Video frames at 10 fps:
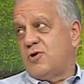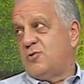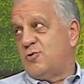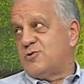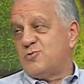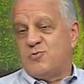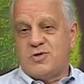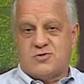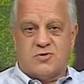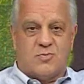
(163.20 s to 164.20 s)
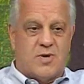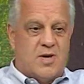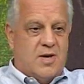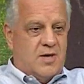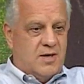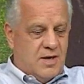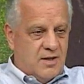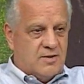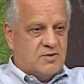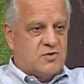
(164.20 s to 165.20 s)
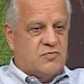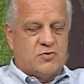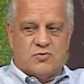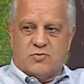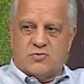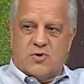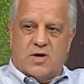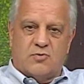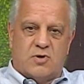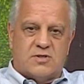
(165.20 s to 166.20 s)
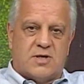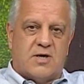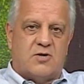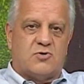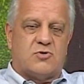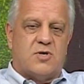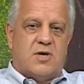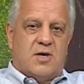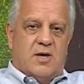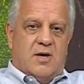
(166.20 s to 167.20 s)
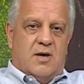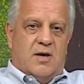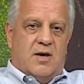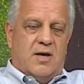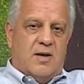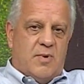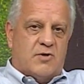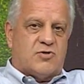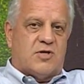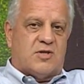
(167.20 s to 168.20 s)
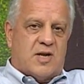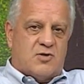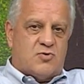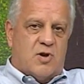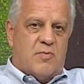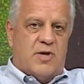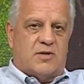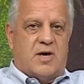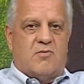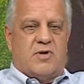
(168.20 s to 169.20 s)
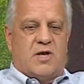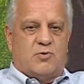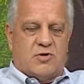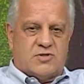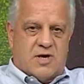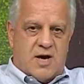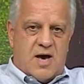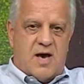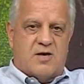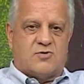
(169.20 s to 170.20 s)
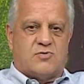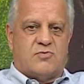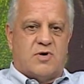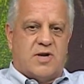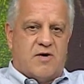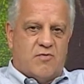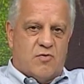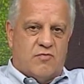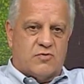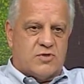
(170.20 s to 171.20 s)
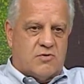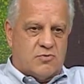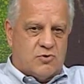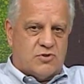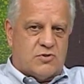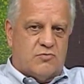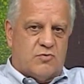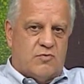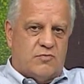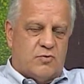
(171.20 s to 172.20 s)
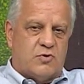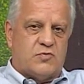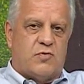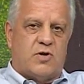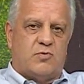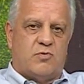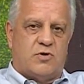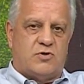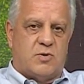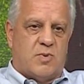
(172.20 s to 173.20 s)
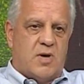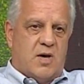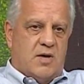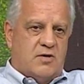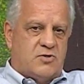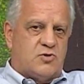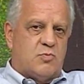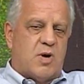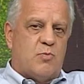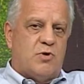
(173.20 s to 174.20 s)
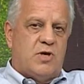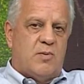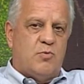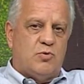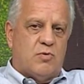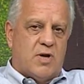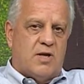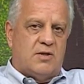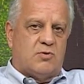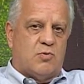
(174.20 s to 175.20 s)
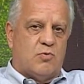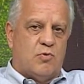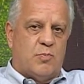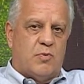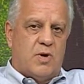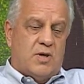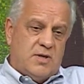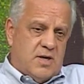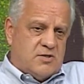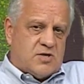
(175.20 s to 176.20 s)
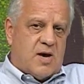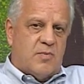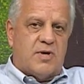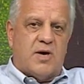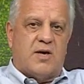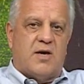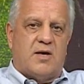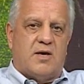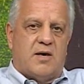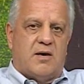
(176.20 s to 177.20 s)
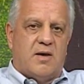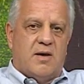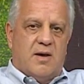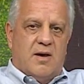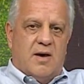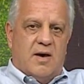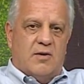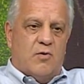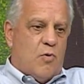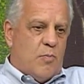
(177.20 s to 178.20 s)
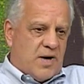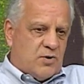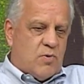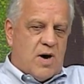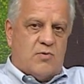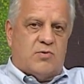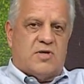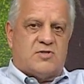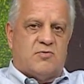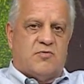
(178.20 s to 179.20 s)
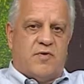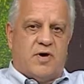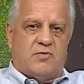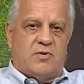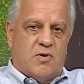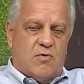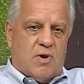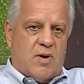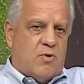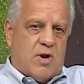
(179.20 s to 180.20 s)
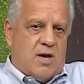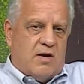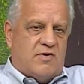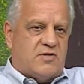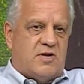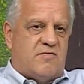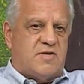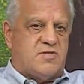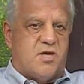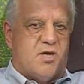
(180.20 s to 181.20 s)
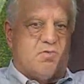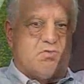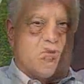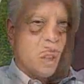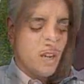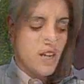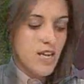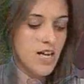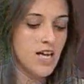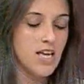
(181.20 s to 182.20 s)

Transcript: jogadores no Curitiba. E entre esses 21 jogadores, aqueles eh, elementos que tradicionalmente eram criadores de casa, criavam confusão, hoje estão todos fora do Curitiba. Existe uma harmonia muito grande entre o grupo e ele sabe que aquele que eh, não compactuar com o que está sendo feito e não colaborar, ele vai ser afastado sempre problema.